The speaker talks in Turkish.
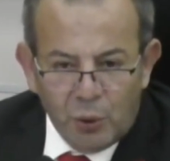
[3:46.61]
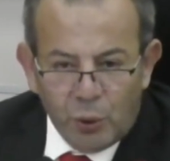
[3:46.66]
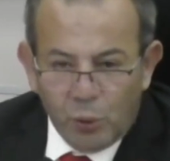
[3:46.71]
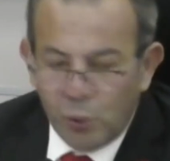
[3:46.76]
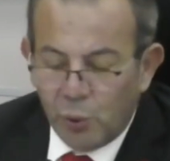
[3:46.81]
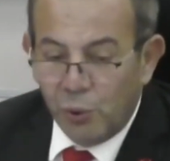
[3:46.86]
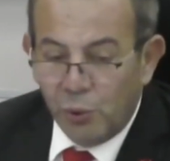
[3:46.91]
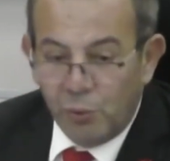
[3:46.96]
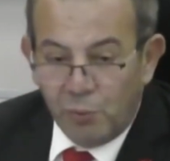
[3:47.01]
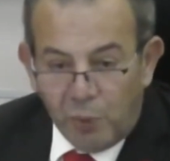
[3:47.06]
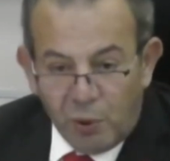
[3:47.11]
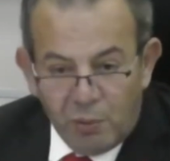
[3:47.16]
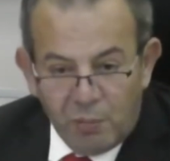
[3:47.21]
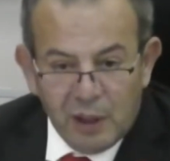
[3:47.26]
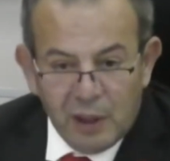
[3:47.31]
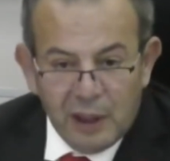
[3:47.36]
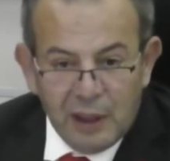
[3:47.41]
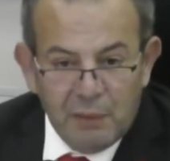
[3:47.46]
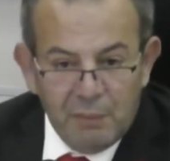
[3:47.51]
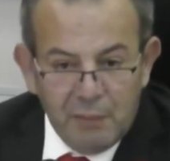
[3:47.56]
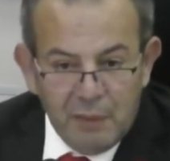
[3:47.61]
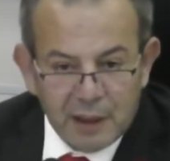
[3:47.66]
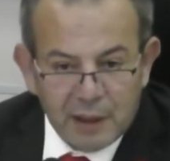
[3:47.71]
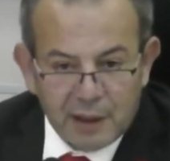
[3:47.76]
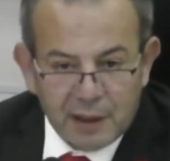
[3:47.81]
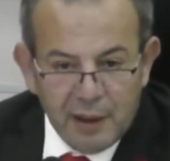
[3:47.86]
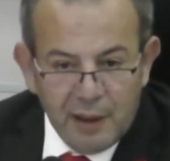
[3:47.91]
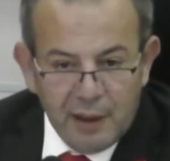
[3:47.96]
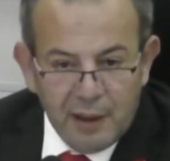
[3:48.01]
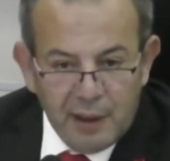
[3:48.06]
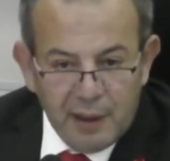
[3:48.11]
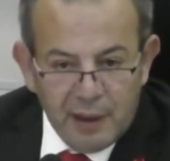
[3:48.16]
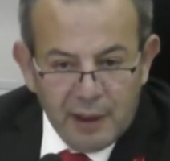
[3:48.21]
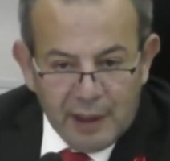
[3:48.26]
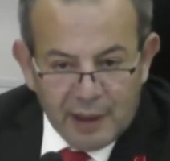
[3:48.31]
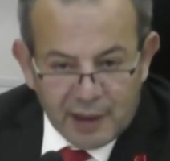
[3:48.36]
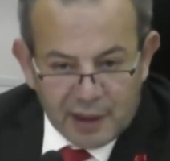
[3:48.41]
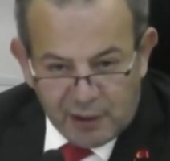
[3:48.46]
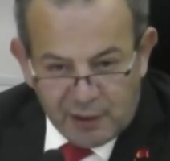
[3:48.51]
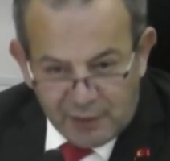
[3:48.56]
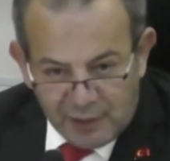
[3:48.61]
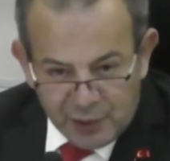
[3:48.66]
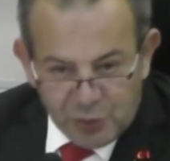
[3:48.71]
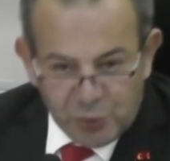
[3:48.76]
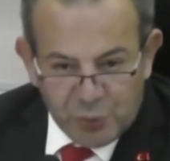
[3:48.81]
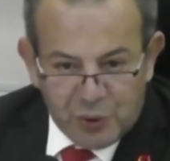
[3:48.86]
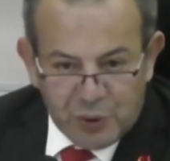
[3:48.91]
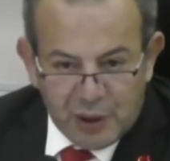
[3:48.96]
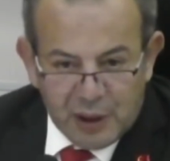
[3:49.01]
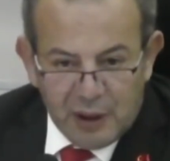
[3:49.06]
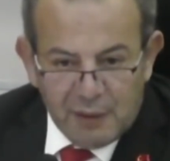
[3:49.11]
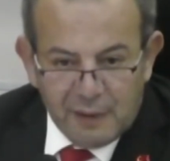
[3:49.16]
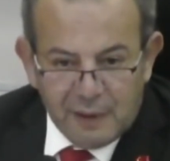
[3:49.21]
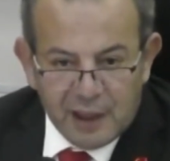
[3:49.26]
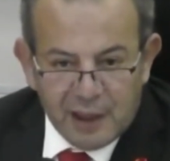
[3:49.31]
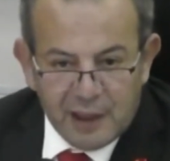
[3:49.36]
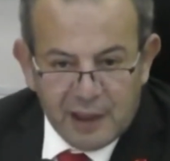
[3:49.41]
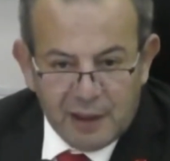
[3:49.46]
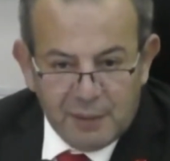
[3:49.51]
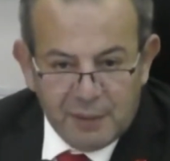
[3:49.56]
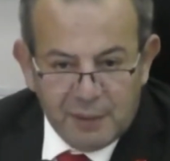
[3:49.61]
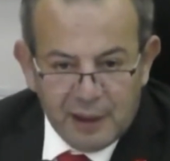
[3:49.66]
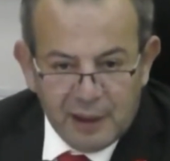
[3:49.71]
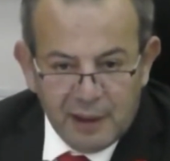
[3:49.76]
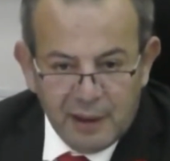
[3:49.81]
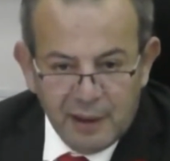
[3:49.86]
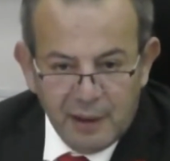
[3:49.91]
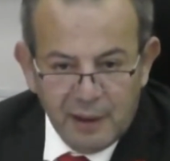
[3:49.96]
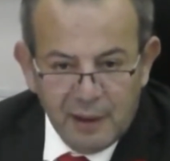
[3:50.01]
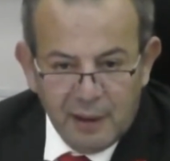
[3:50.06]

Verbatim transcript: Okul bombalanmaz. Yani savaş suçları vardır bir de.